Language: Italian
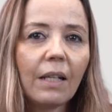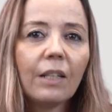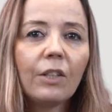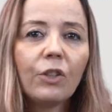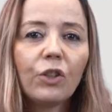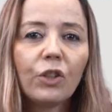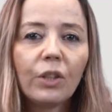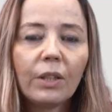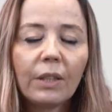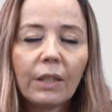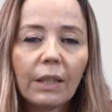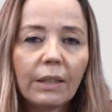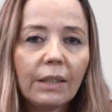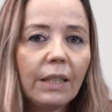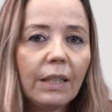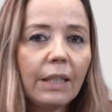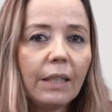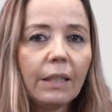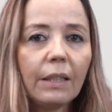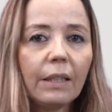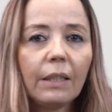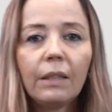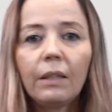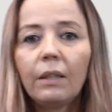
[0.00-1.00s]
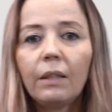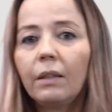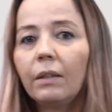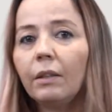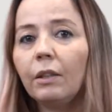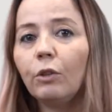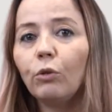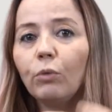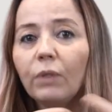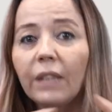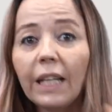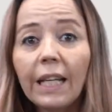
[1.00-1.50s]
i cittadini,
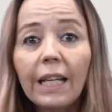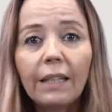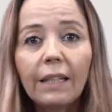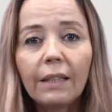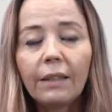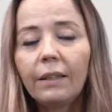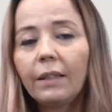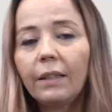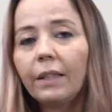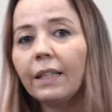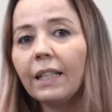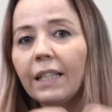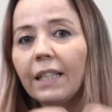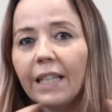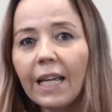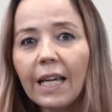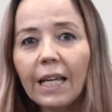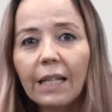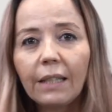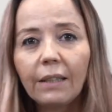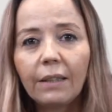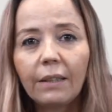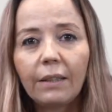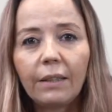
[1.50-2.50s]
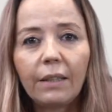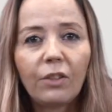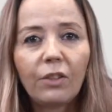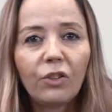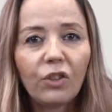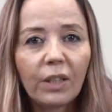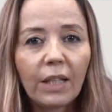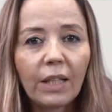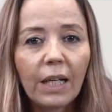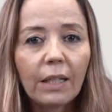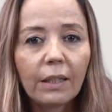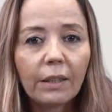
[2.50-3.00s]
gli utenti, i clienti, in
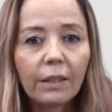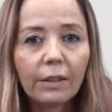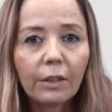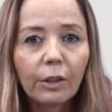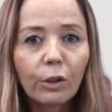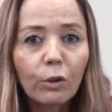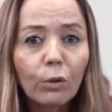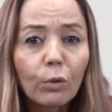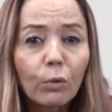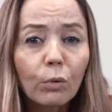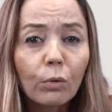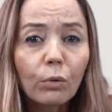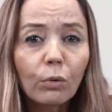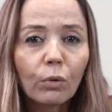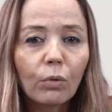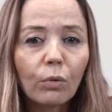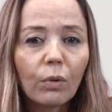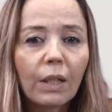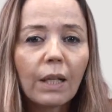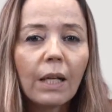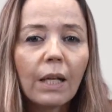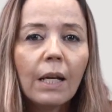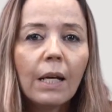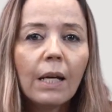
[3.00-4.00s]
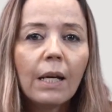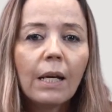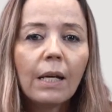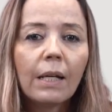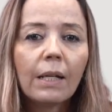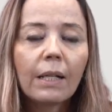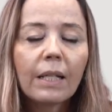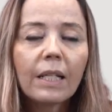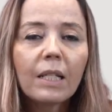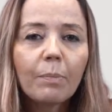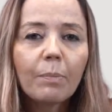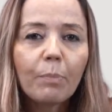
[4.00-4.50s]
generale gli interlocutori,
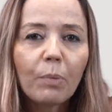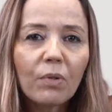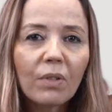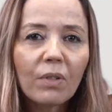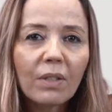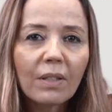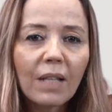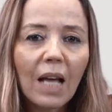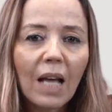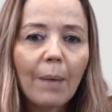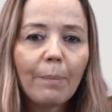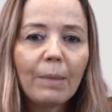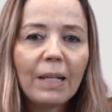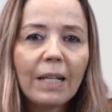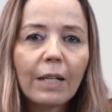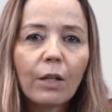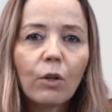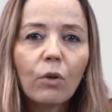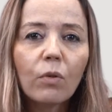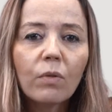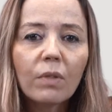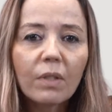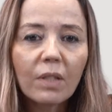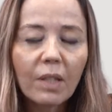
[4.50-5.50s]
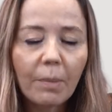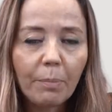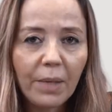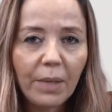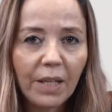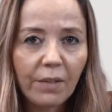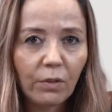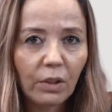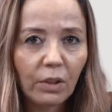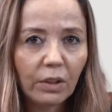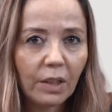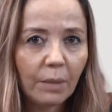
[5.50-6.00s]
responsabili e
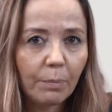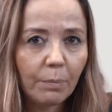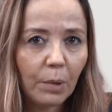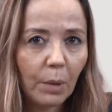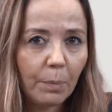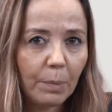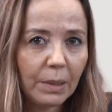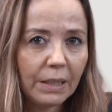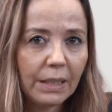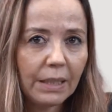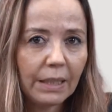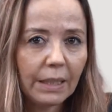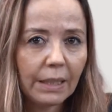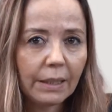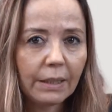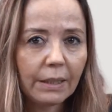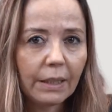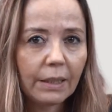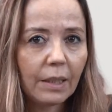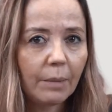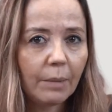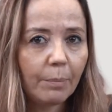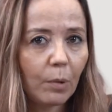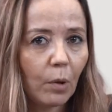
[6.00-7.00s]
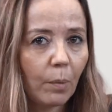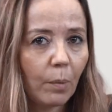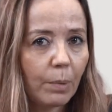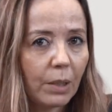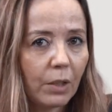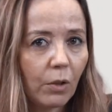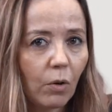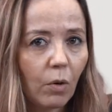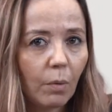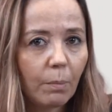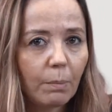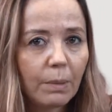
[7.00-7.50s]
consapevoli dei propri diritti e dei
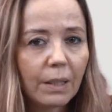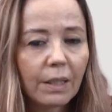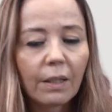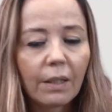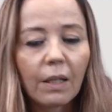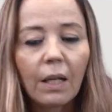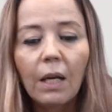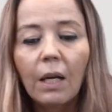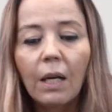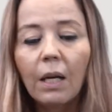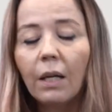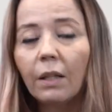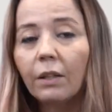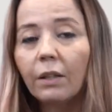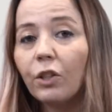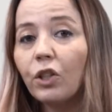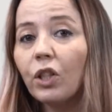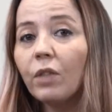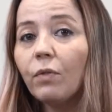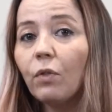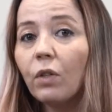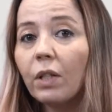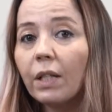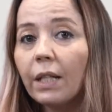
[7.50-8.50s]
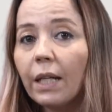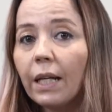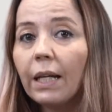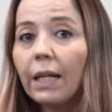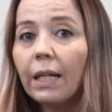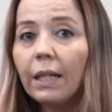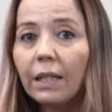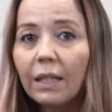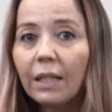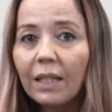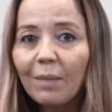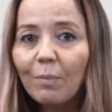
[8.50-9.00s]
propri obblighi. Dicevo che
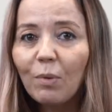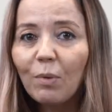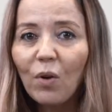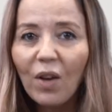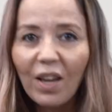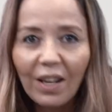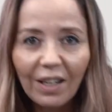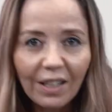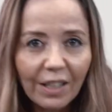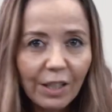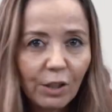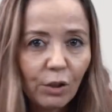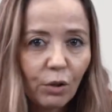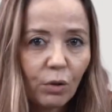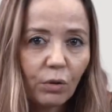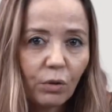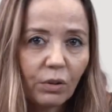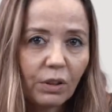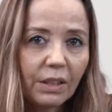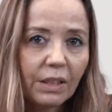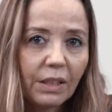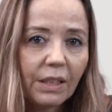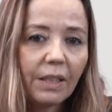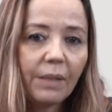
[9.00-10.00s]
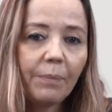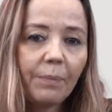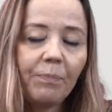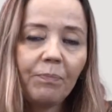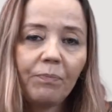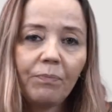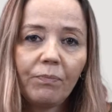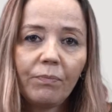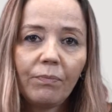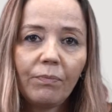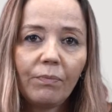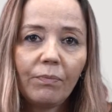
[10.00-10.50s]
il libro è ricco di
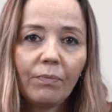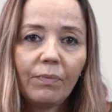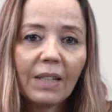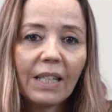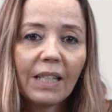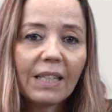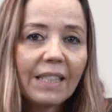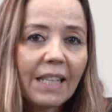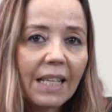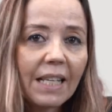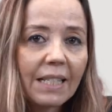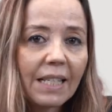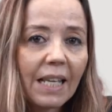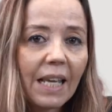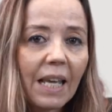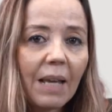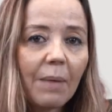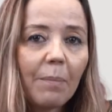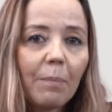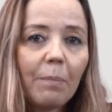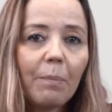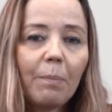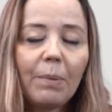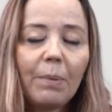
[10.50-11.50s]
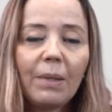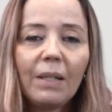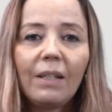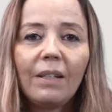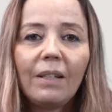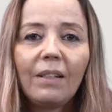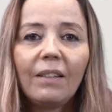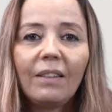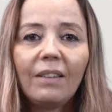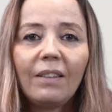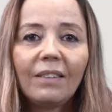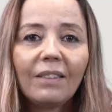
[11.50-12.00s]
di
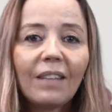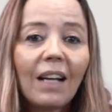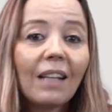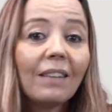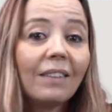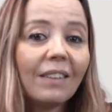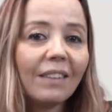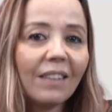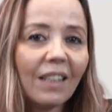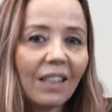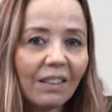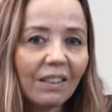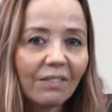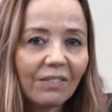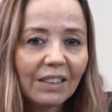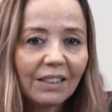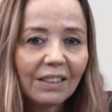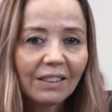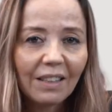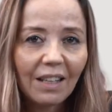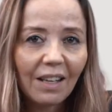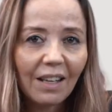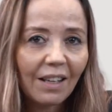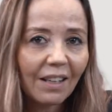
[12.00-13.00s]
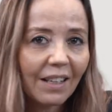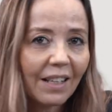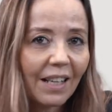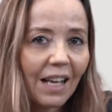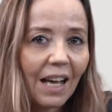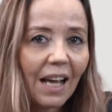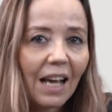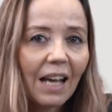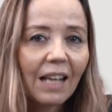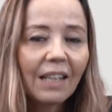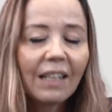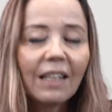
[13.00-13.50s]
esempi eh, tratti dalla vita
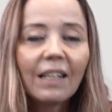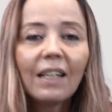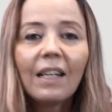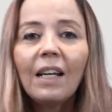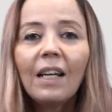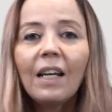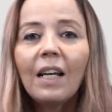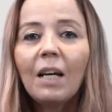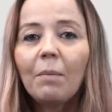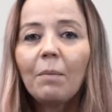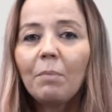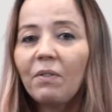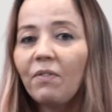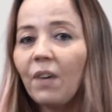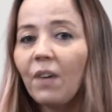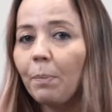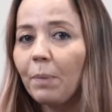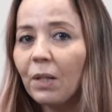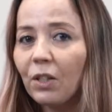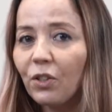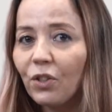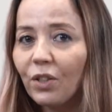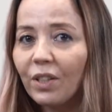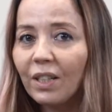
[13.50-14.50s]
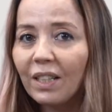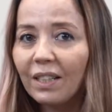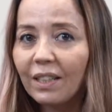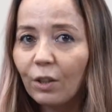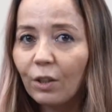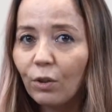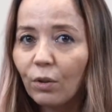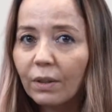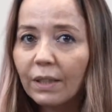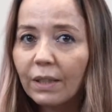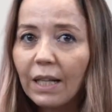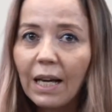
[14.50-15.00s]
reale, mi fa piacere
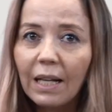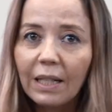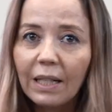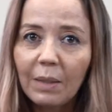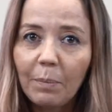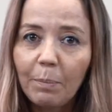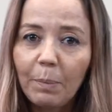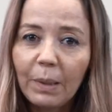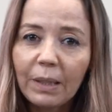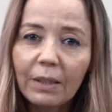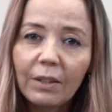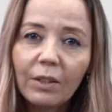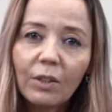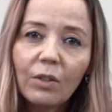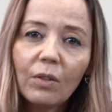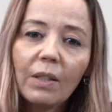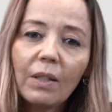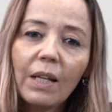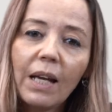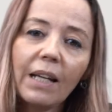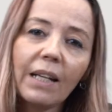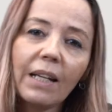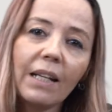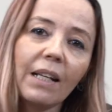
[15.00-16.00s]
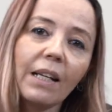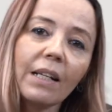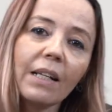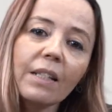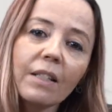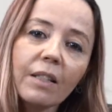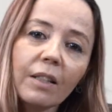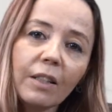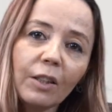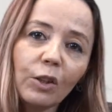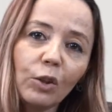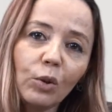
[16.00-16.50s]
ricordare in particolare la
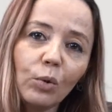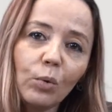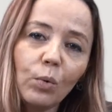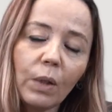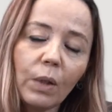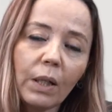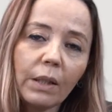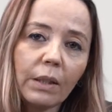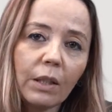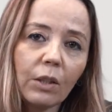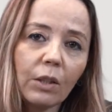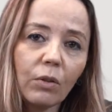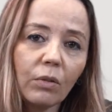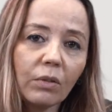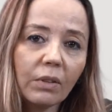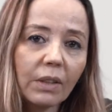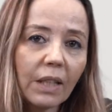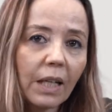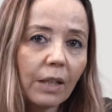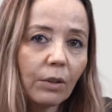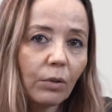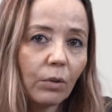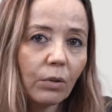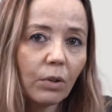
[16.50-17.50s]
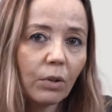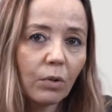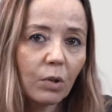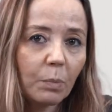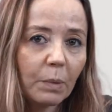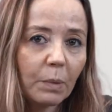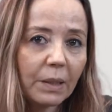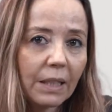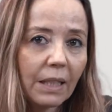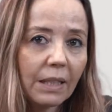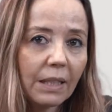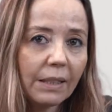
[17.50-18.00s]
riscrittura del contratto di
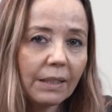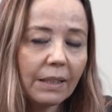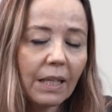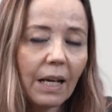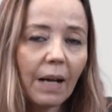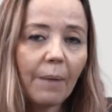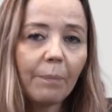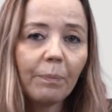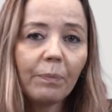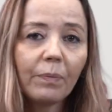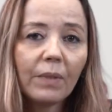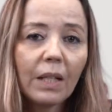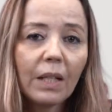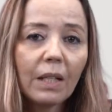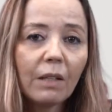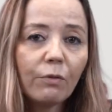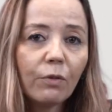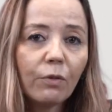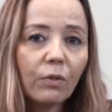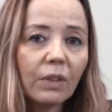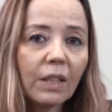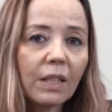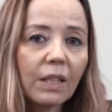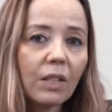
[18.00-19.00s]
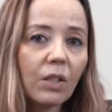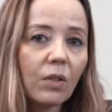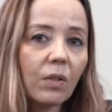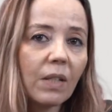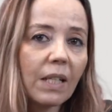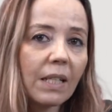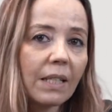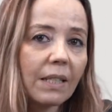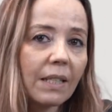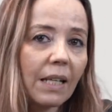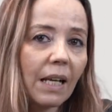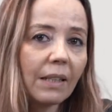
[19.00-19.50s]
ospitalità della
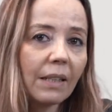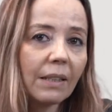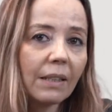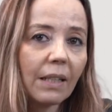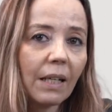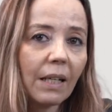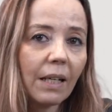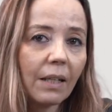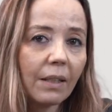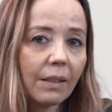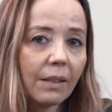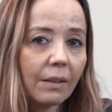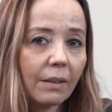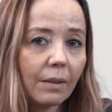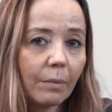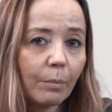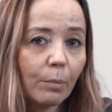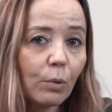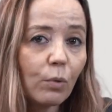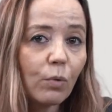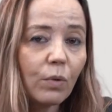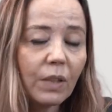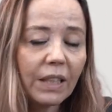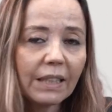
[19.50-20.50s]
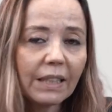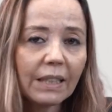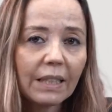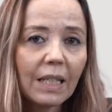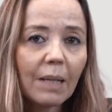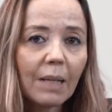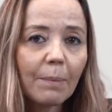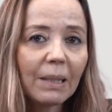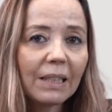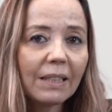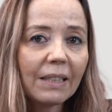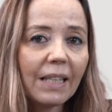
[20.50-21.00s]
Fondazione Sandra eh, Bruni
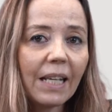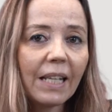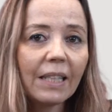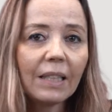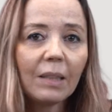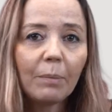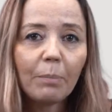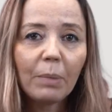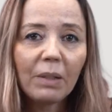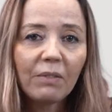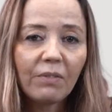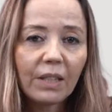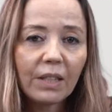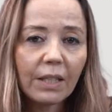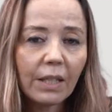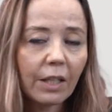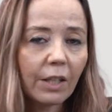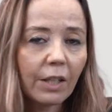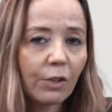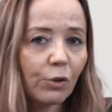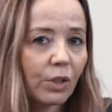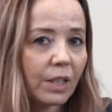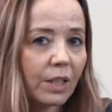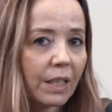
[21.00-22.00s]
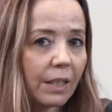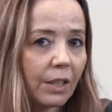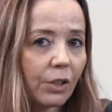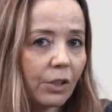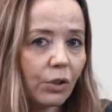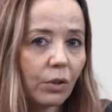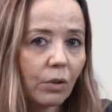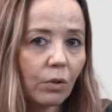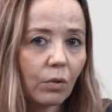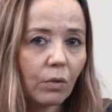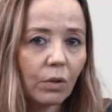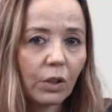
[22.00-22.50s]
Denea Mattei di Pavia che
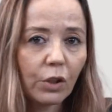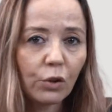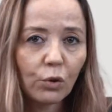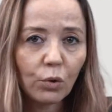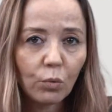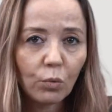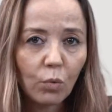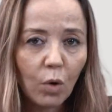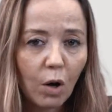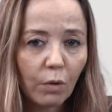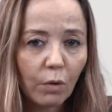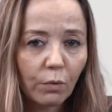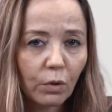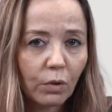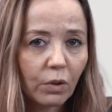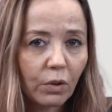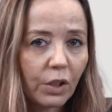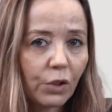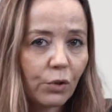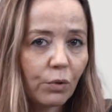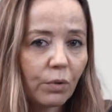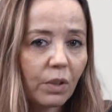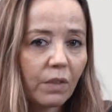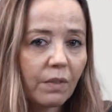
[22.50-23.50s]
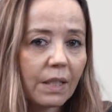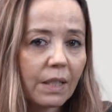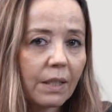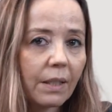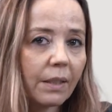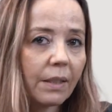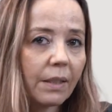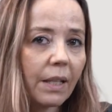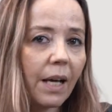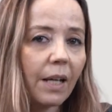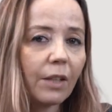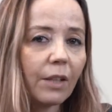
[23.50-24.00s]
gestisce il Collegio Nuovo, Collegio
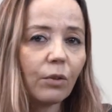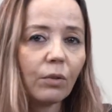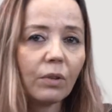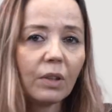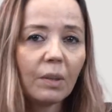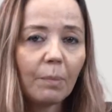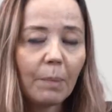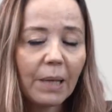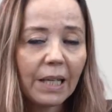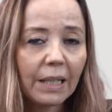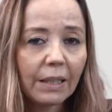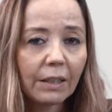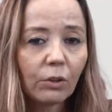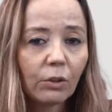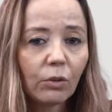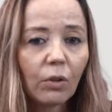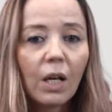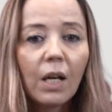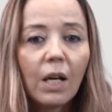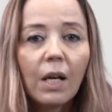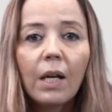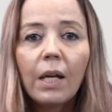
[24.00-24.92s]
Universitario di Merito.